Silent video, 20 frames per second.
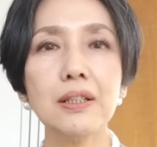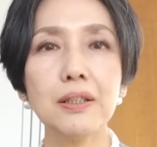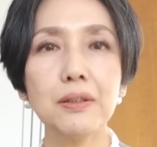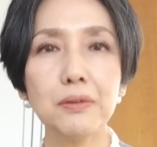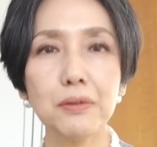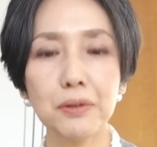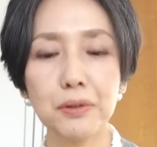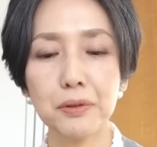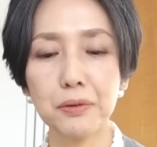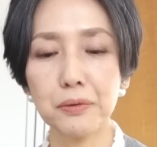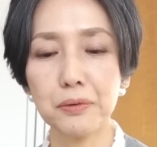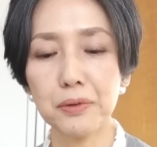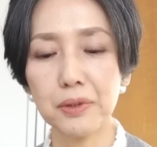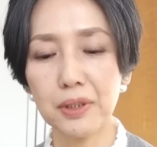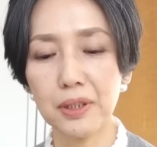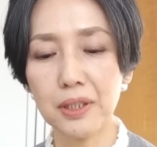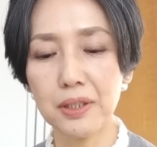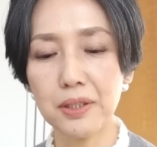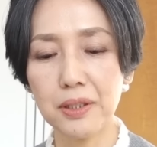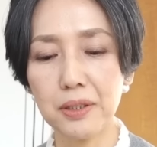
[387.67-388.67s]
れる人って
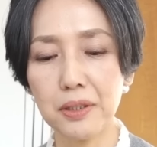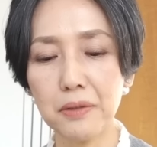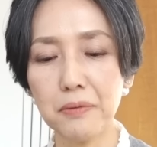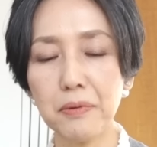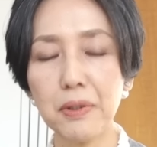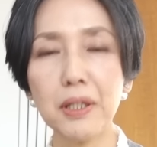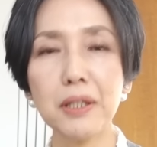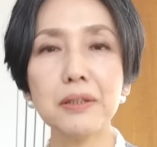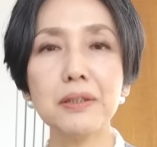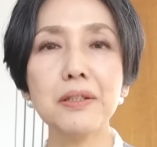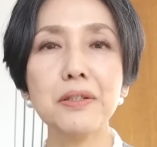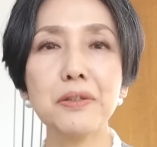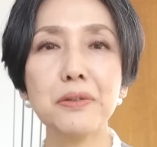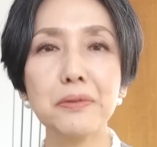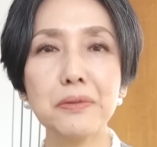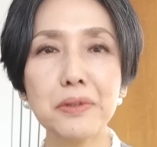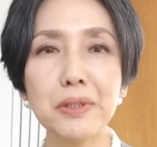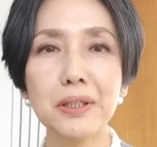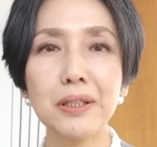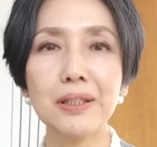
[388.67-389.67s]
ね
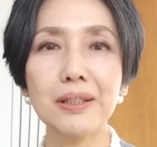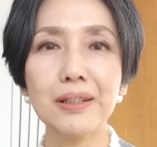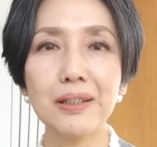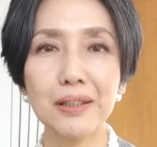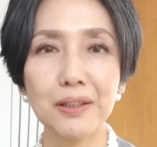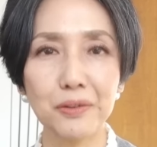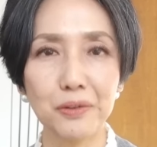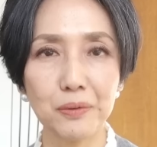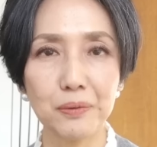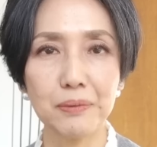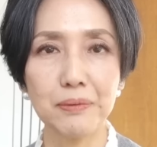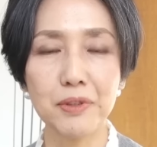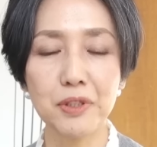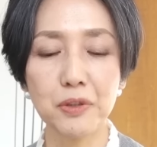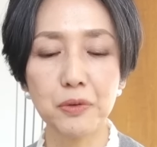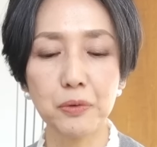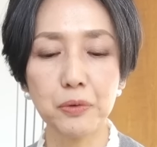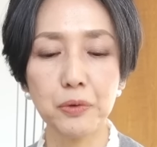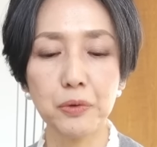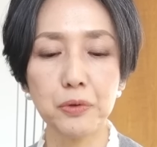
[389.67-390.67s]
ジェニファー・アニストンじゃないかなと思いま
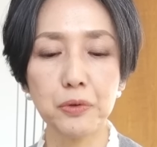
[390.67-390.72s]
す。この